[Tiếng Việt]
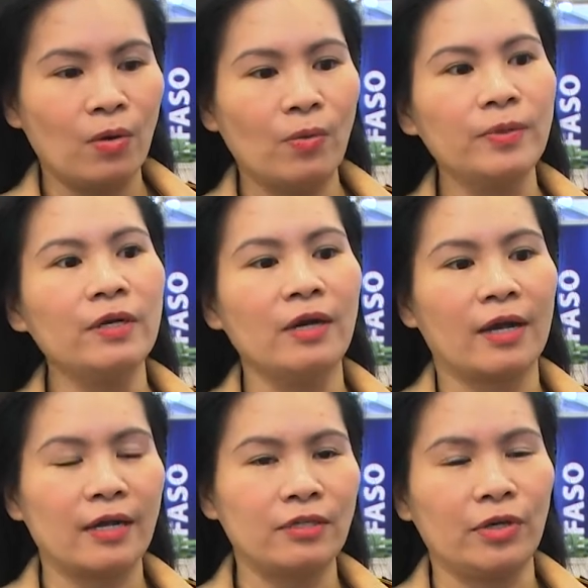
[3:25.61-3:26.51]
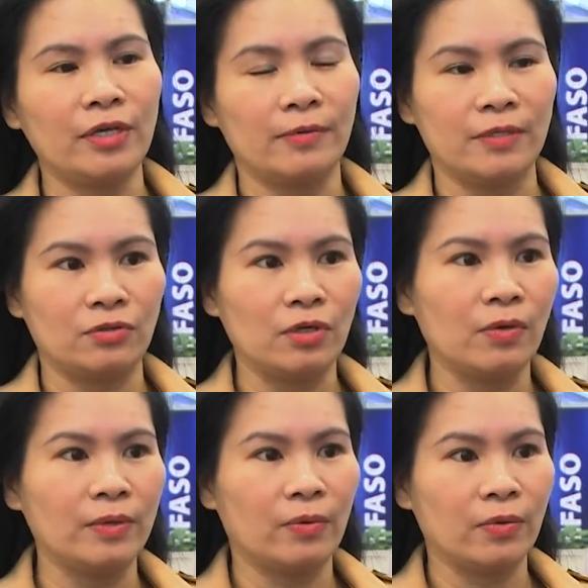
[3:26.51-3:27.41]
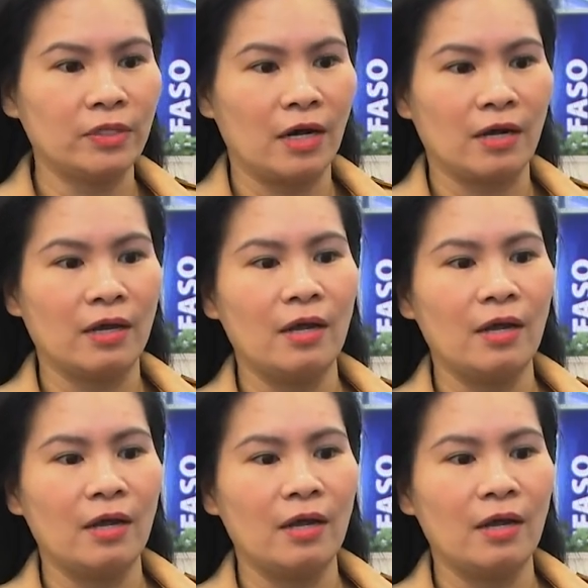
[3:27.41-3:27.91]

cũng như là các cái doanh nghiệp sản xuất công nghiệp hỗ trợ